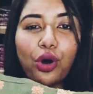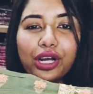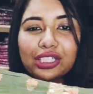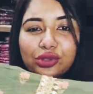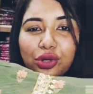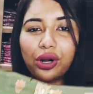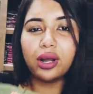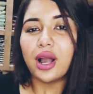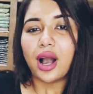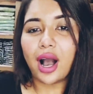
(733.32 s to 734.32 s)
অনেক সুন্দর
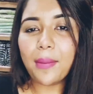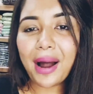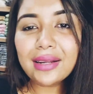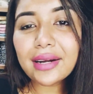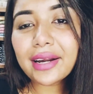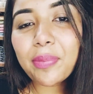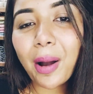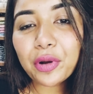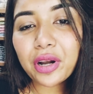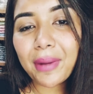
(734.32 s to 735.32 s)
বালিয়ার কেটে
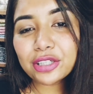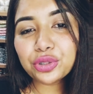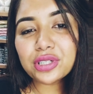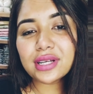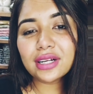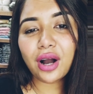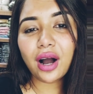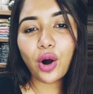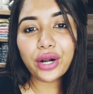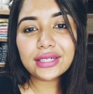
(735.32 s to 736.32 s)
পাবো কিনা মাইসুরি সিল্ক
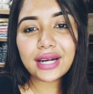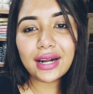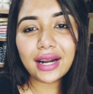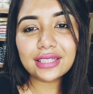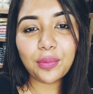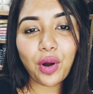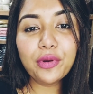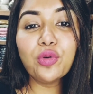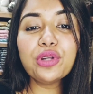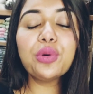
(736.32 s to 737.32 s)
অনেক টায়ার্ড লাগছে আপু আমি
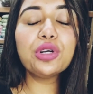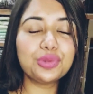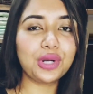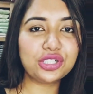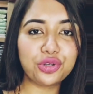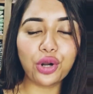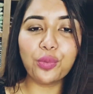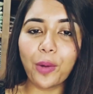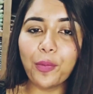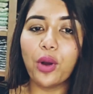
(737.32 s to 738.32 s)
ঘুম থেকে উঠে চলে আসছি রয়্যালু
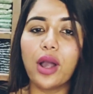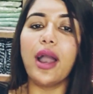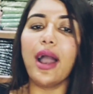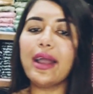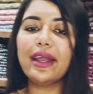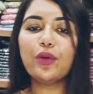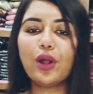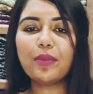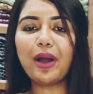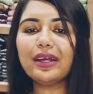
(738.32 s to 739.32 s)
পাপু এই এগুলো
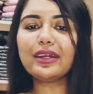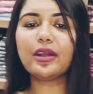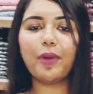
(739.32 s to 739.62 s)
কি বালিয়ার কেটে